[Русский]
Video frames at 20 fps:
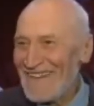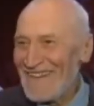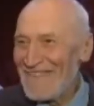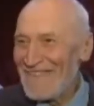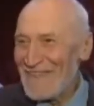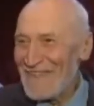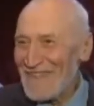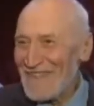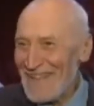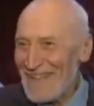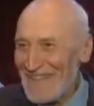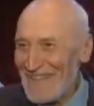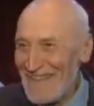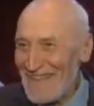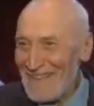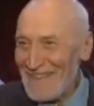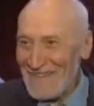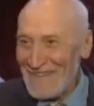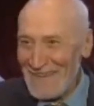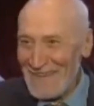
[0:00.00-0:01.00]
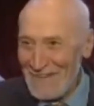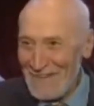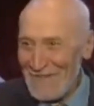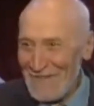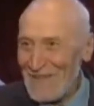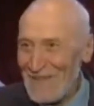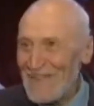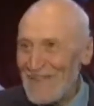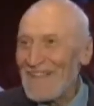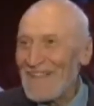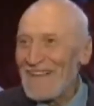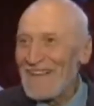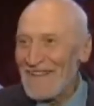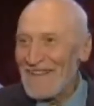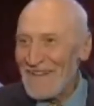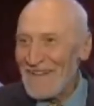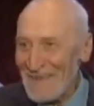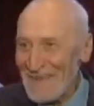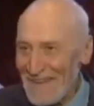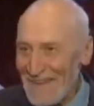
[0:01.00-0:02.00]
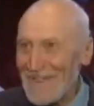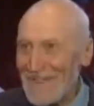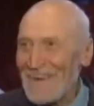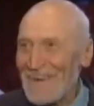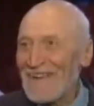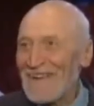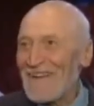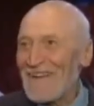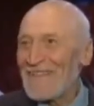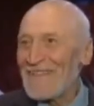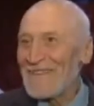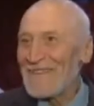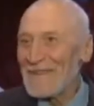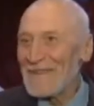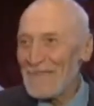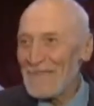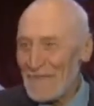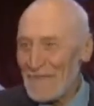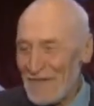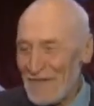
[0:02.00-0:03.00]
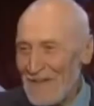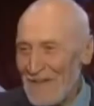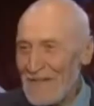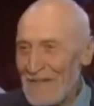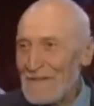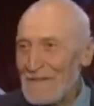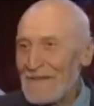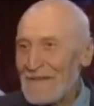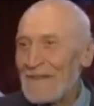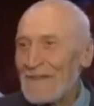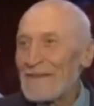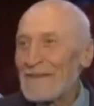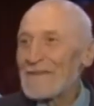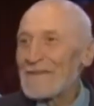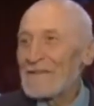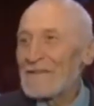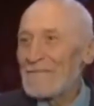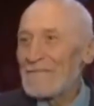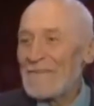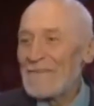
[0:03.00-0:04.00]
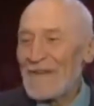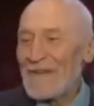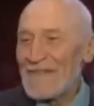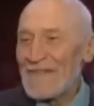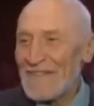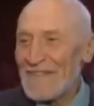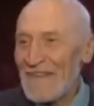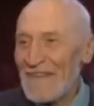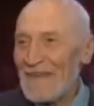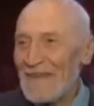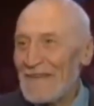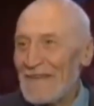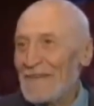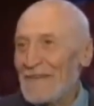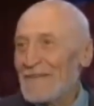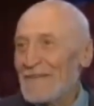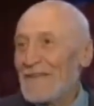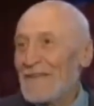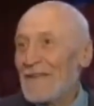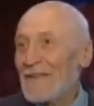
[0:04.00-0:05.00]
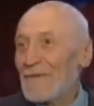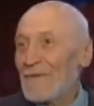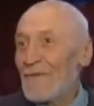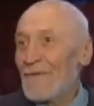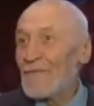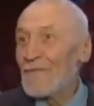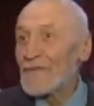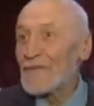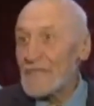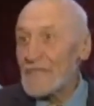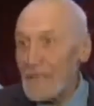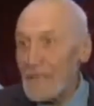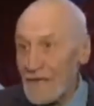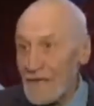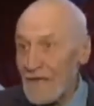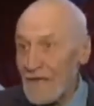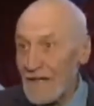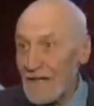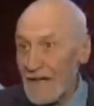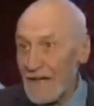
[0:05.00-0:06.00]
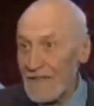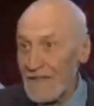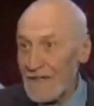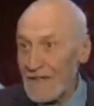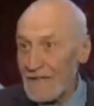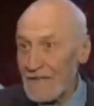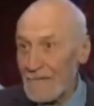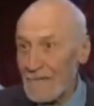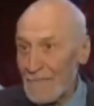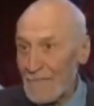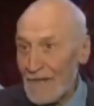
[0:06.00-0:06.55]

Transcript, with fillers: в Индонезию, я увидел э, и крокодилов, и, э, и шимпанзе, и слонов в цирке, конечно,